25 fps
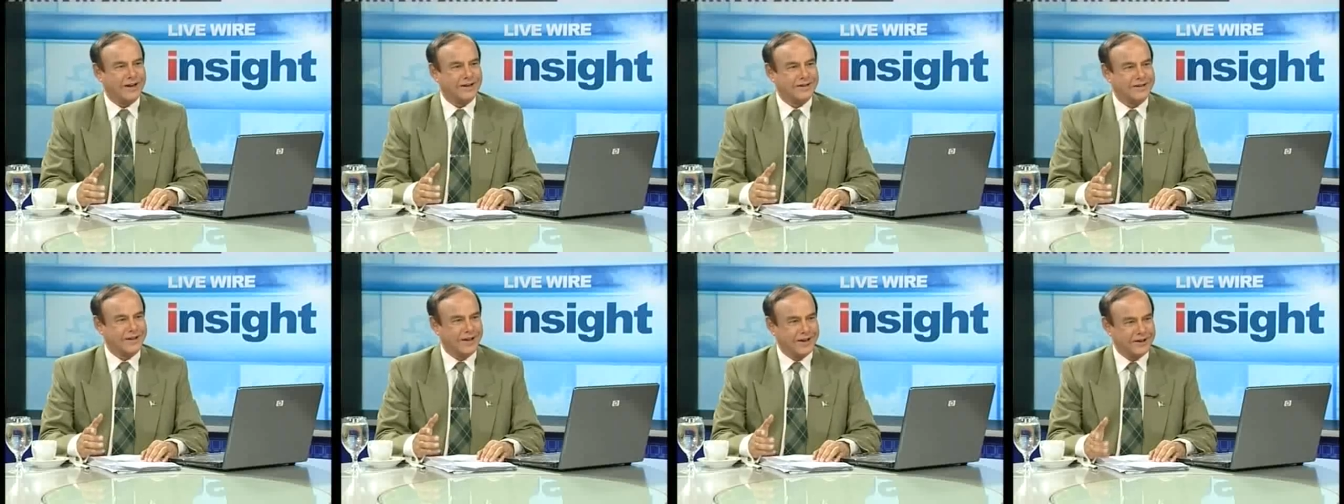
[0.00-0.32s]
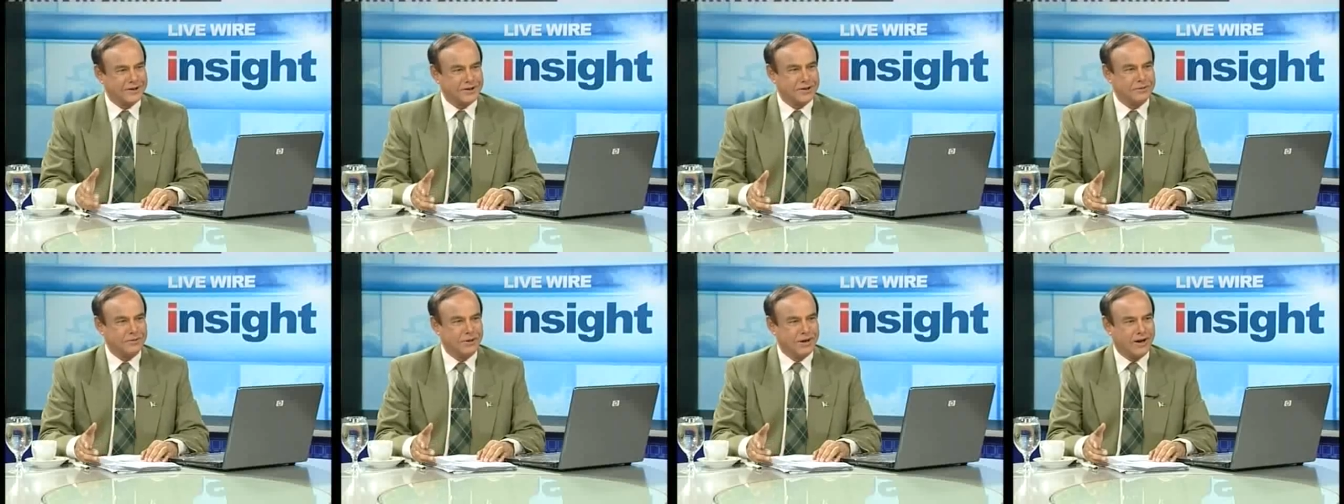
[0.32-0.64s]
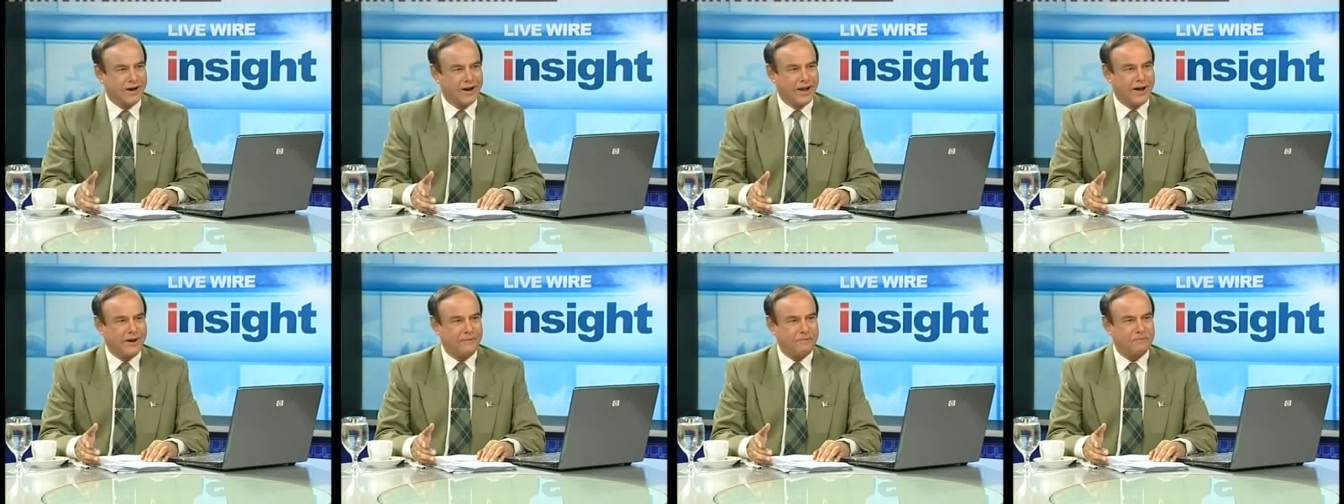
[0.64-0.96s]
से इलेक्शन भी
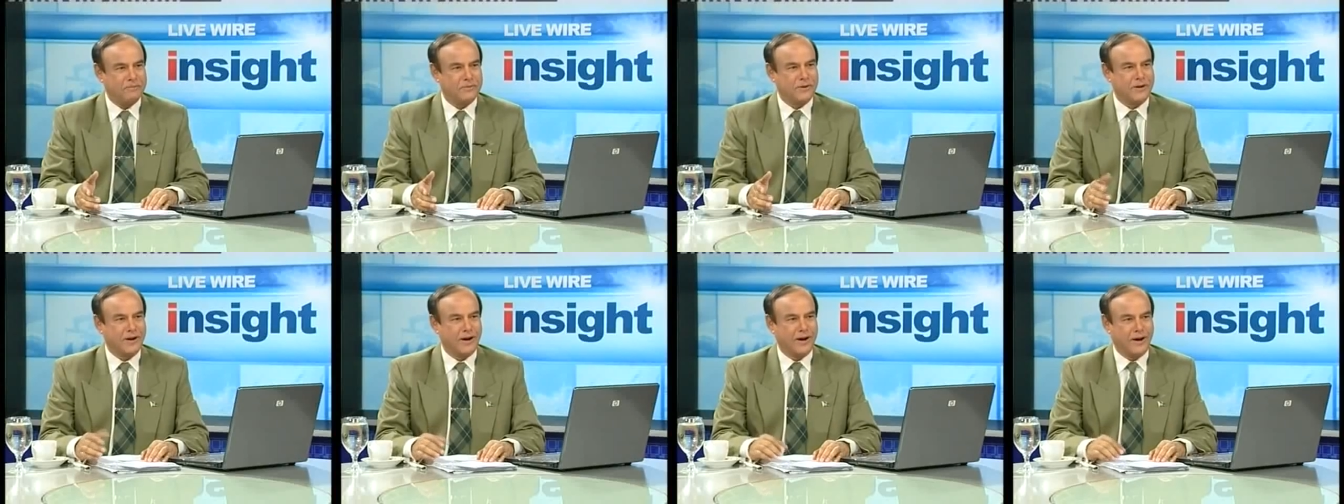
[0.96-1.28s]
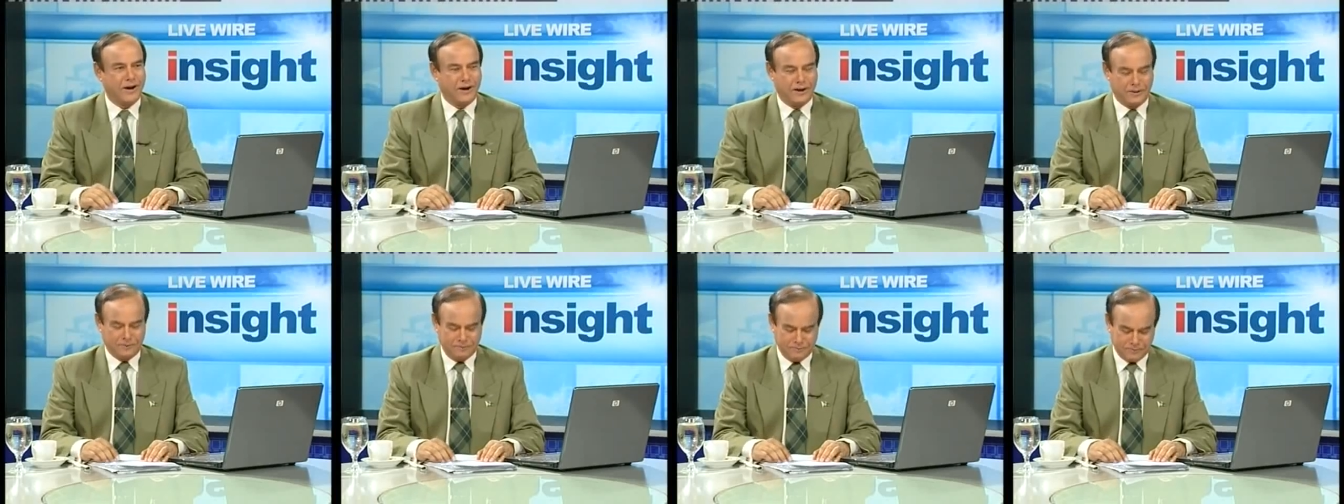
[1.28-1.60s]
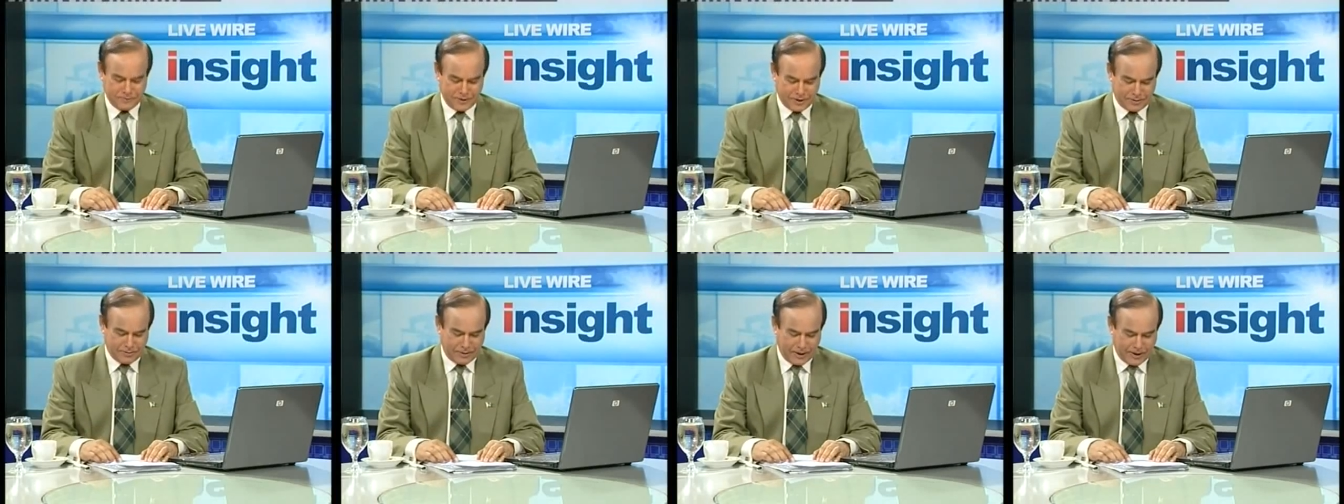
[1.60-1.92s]
लड़ा
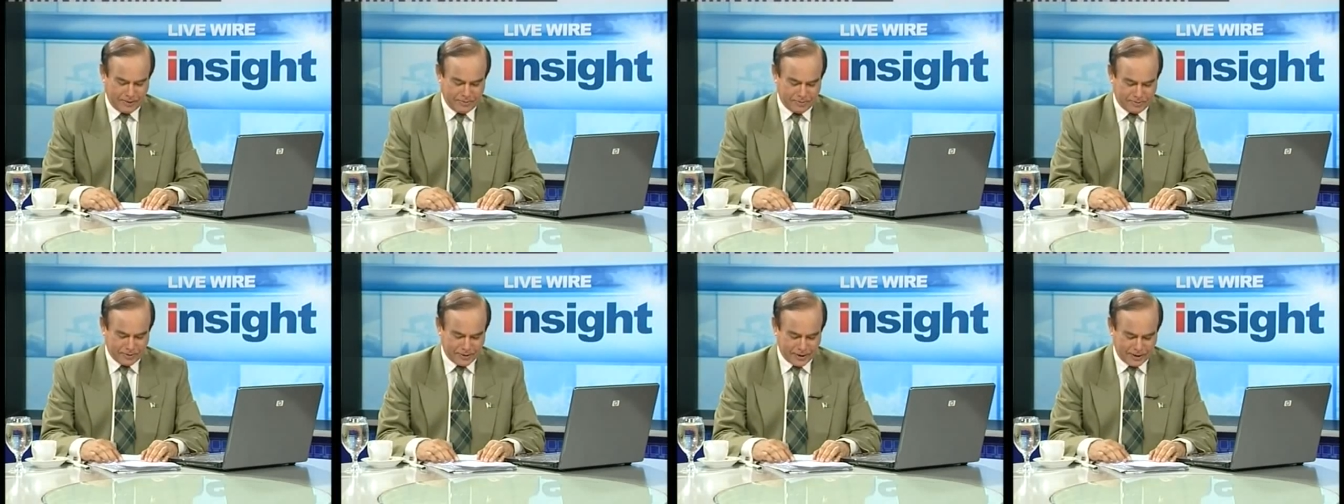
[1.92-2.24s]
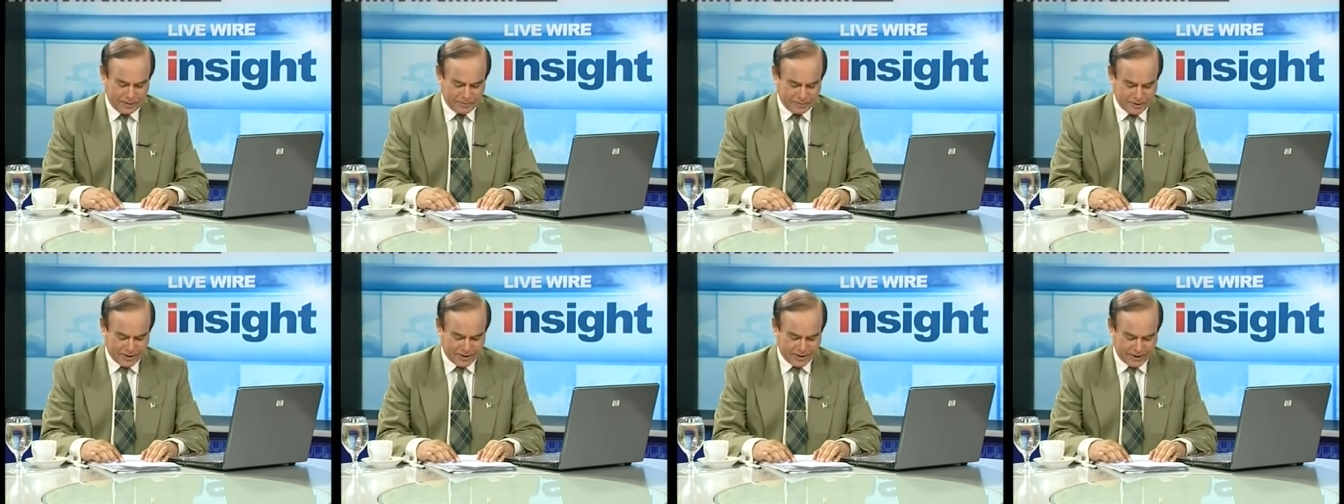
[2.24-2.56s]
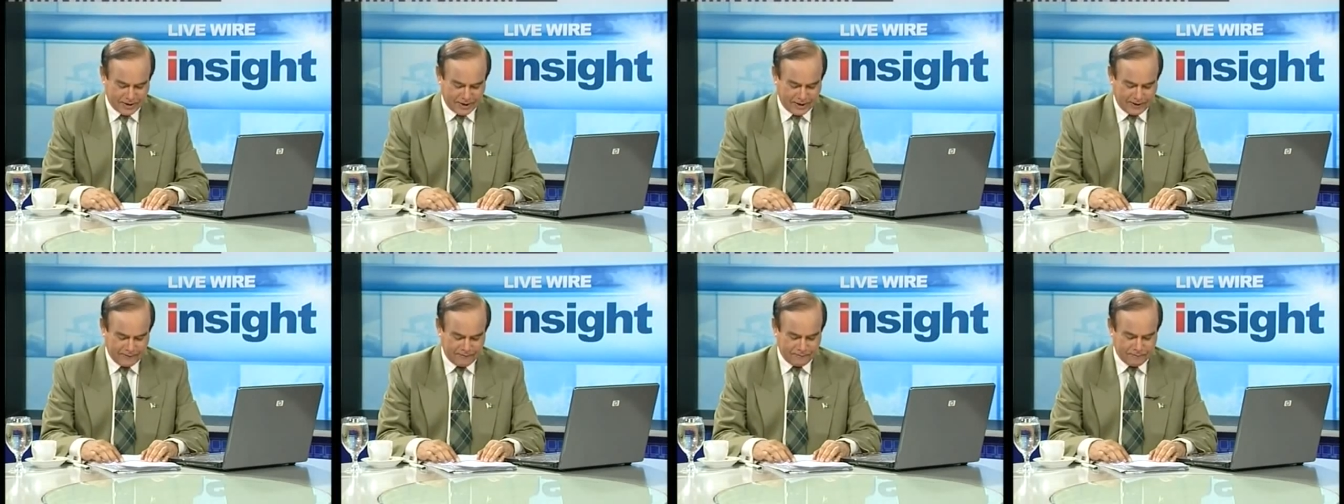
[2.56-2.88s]
अरबाब रहीम के
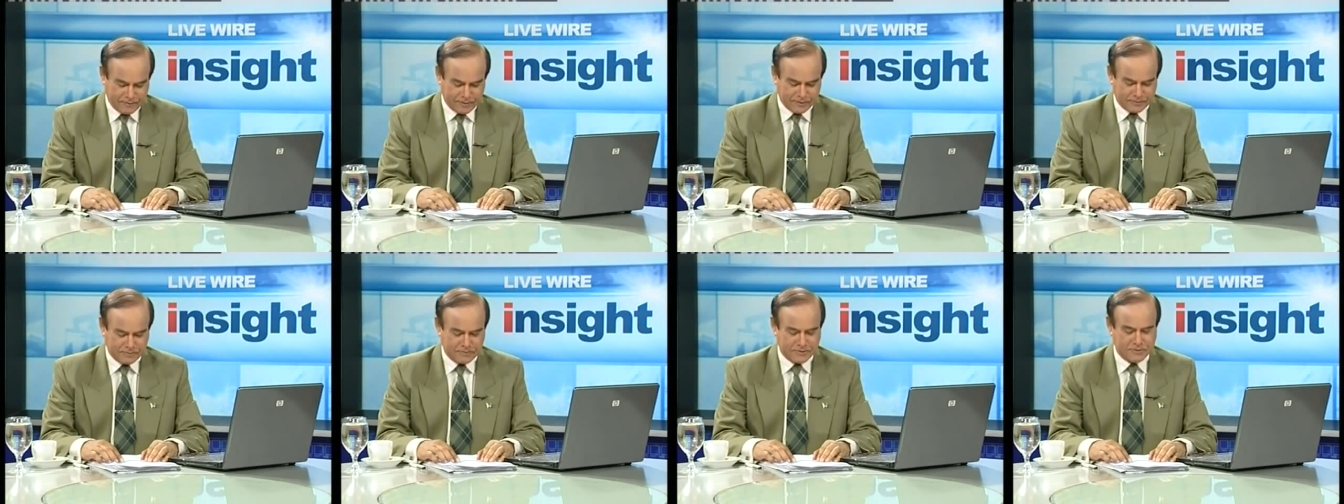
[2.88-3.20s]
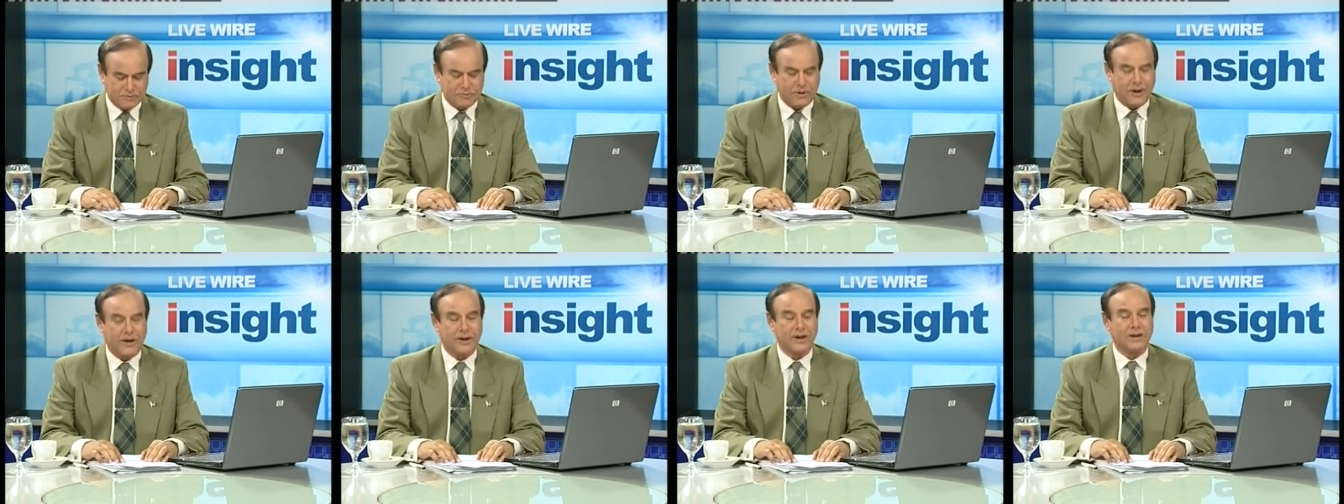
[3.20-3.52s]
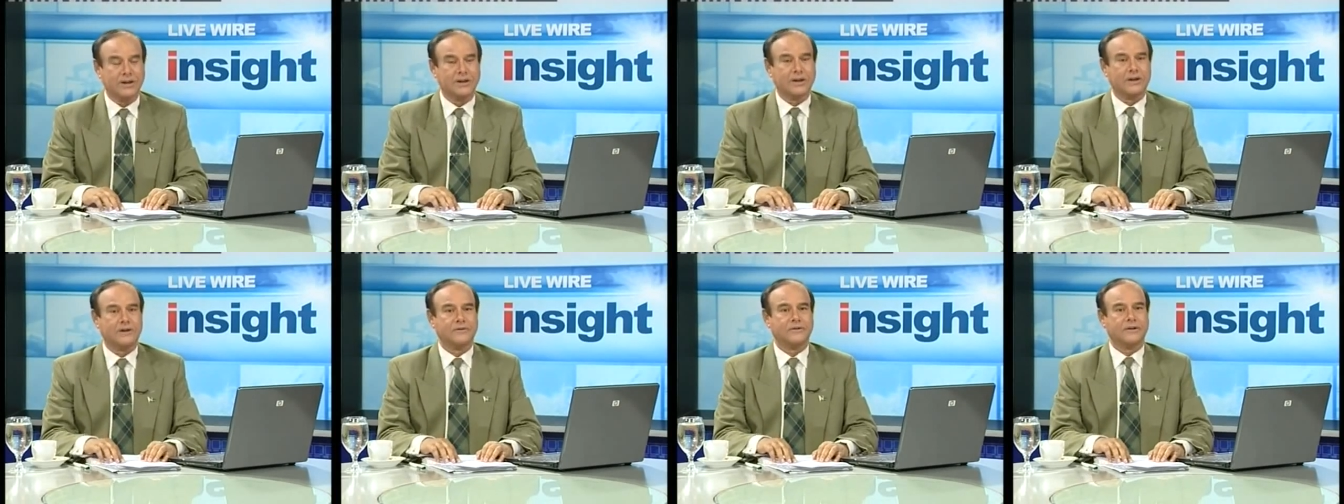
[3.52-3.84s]
ख़िलाफ़ पीपल्स पार्टी
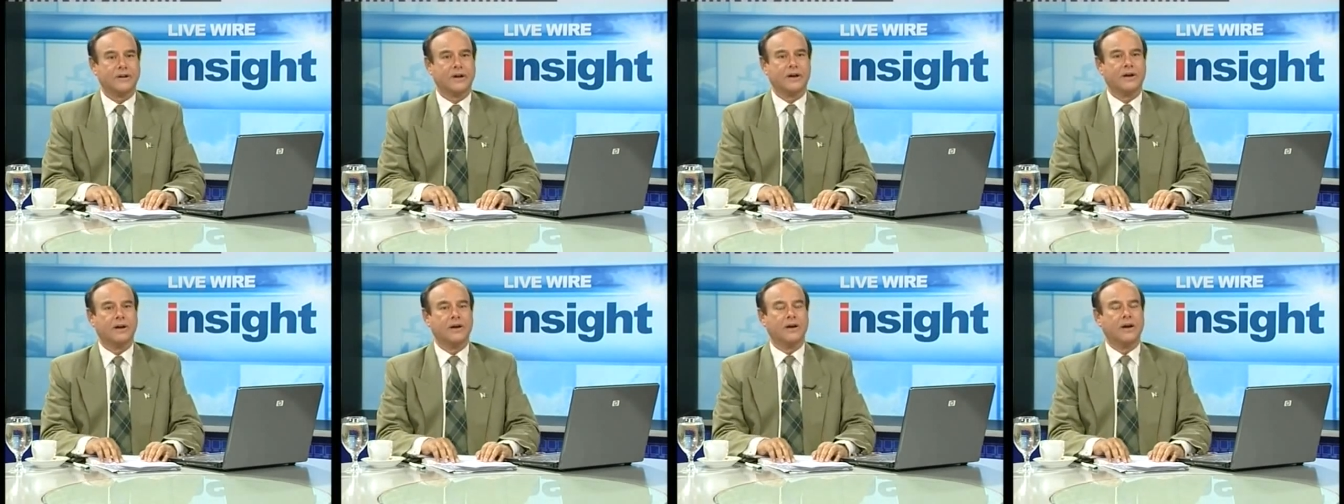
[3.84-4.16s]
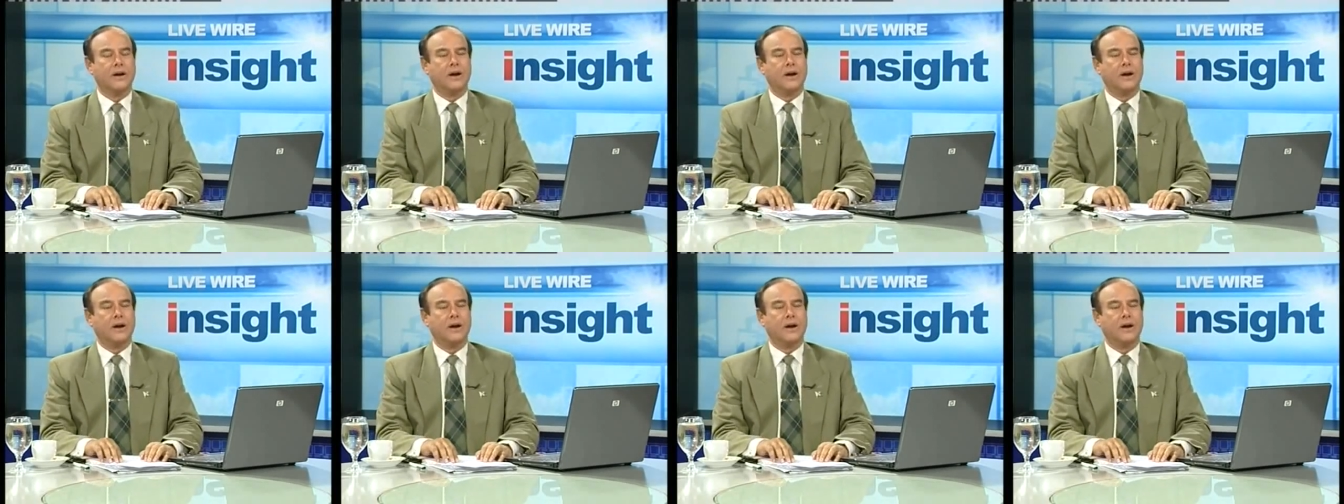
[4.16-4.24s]
की तरफ से